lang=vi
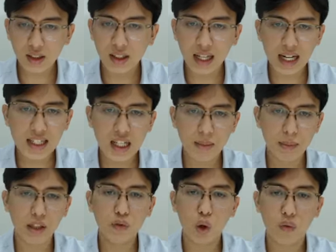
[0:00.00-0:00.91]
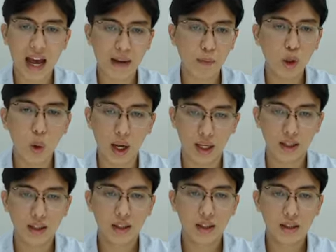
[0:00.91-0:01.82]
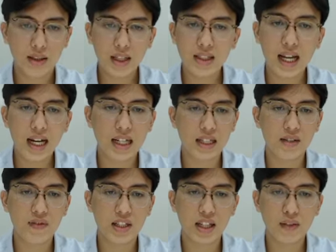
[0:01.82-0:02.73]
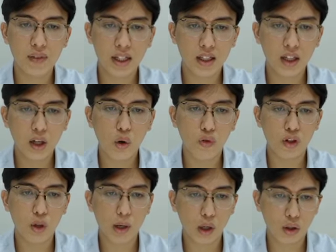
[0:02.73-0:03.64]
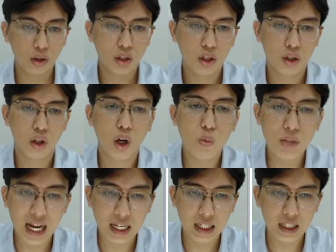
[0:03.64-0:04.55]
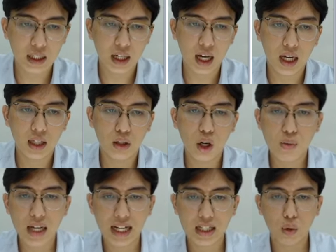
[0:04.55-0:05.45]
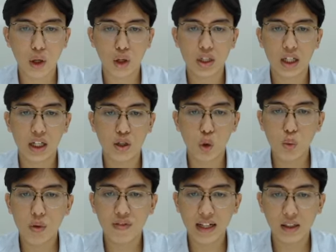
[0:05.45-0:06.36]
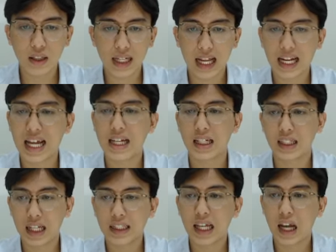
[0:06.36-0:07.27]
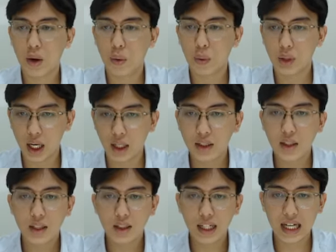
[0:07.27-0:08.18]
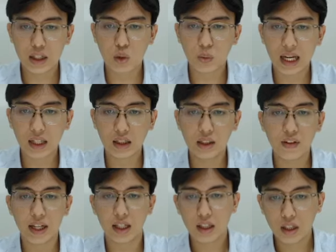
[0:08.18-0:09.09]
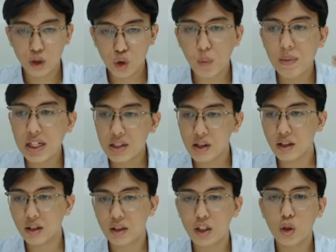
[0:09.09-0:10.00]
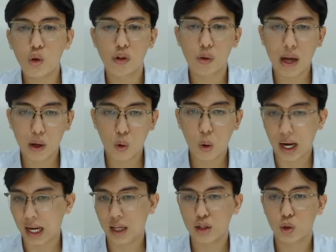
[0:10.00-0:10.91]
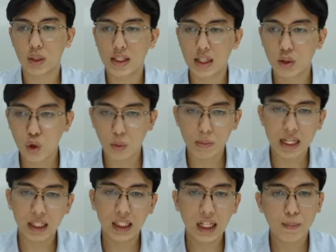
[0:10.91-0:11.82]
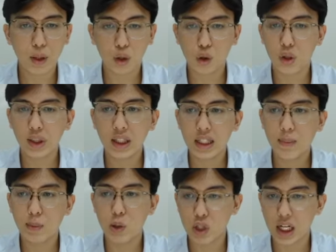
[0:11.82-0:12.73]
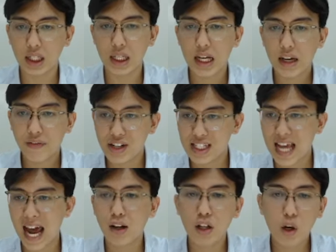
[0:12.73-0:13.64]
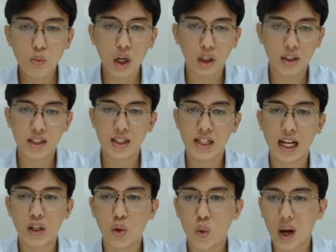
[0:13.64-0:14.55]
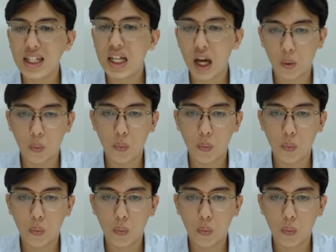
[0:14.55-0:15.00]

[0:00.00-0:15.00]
các anh chị mà cứ vội vàng mua đuổi rất dễ là sẽ phải dính về những cái cổ phiếu mà nó nó không chạy đấy nó không chạy sau này nó chỉ cần rũ một phát ấy, là lại lại tèo nhá nên là chúng ta cứ phải chuẩn bị trước những cổ phiếu nào khỏe chúng ta sẽ chuẩn bị khi mà nó có những cái nhịp điều chỉnh và giá nó không được chạy nó quá nhiều